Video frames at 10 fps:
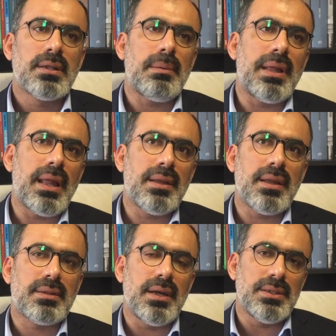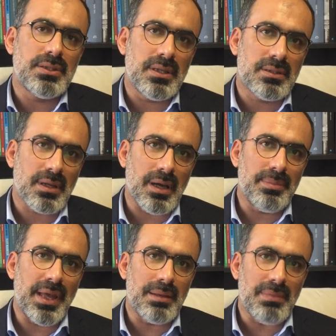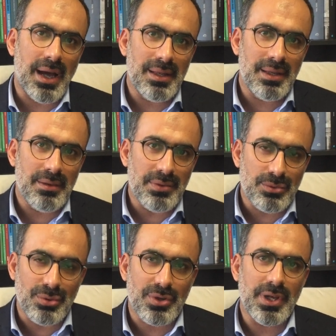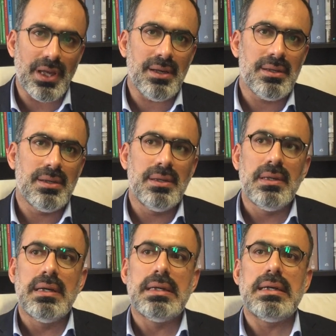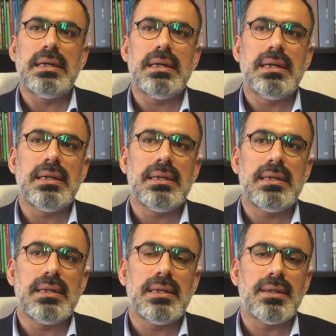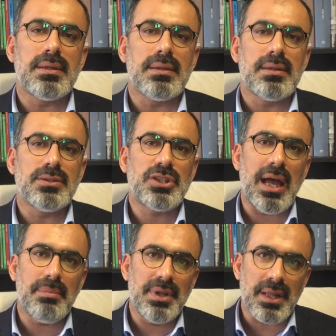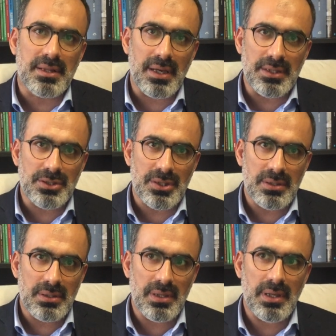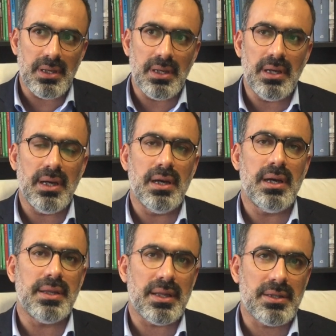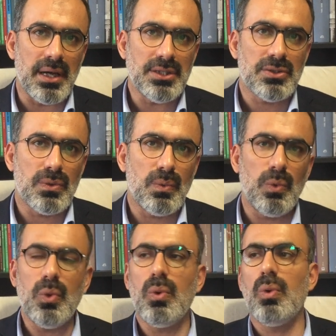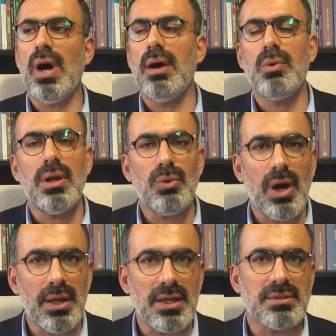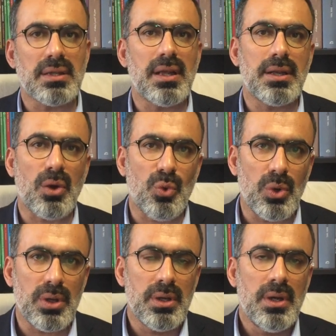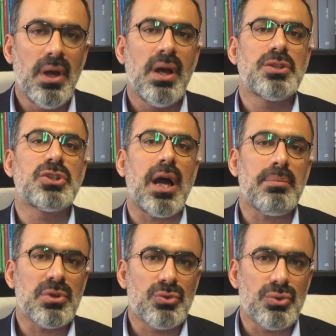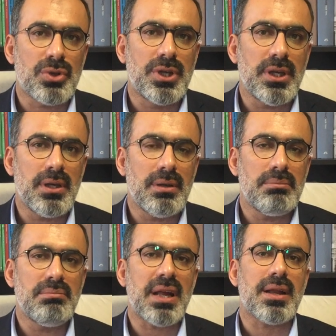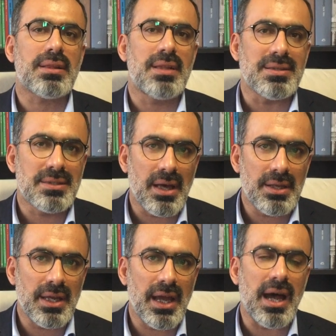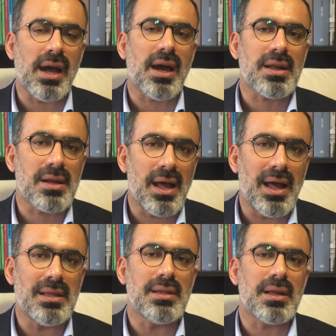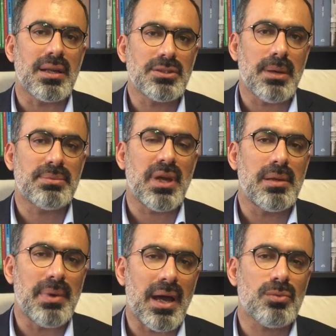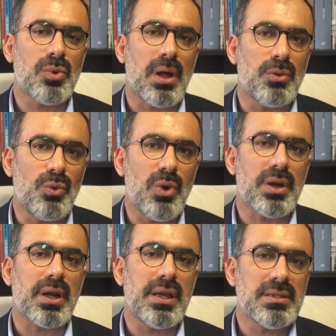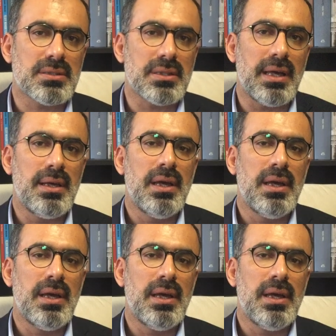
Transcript: طبعا النتائج الانتخابية المحلية في تركيا آه، جاء بنتائج آه، نتائج وأولها نستطيع أن نقول الشعب التركي مرة ثانية أقر أن رجب طيب أردوغان هو الرئيس